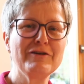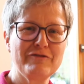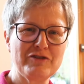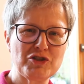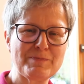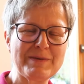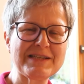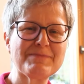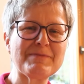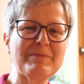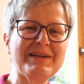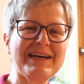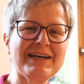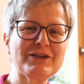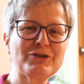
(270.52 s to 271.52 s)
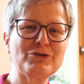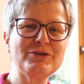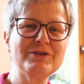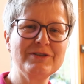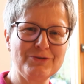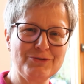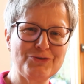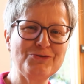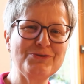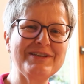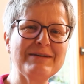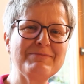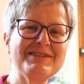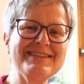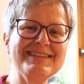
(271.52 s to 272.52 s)
Viel Spaß beim Nachkochen und guten
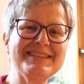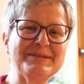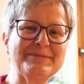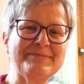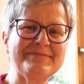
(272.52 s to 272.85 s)
Appetit!